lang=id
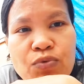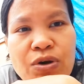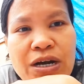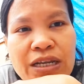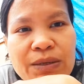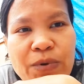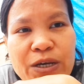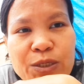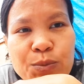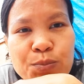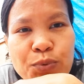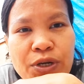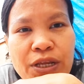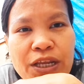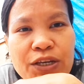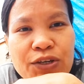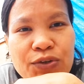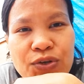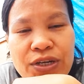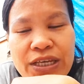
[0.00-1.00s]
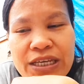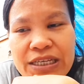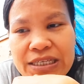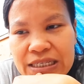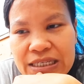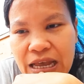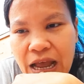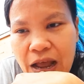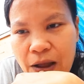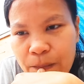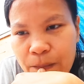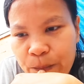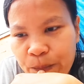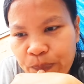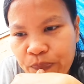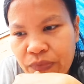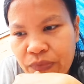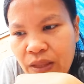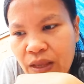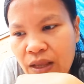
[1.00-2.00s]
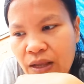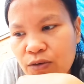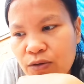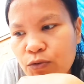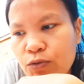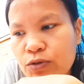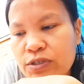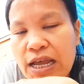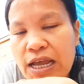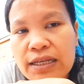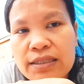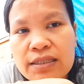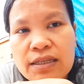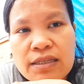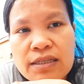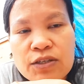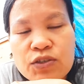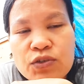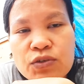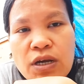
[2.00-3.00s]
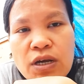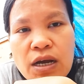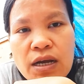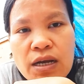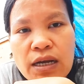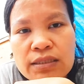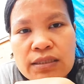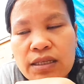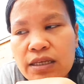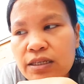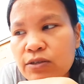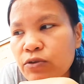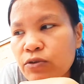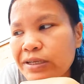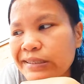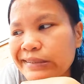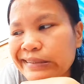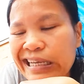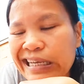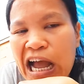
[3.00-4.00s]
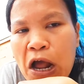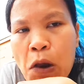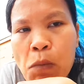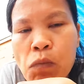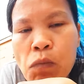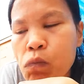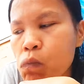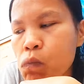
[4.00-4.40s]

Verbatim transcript: buat paspor Indonesia ngurus aktenya juga akte Indonesia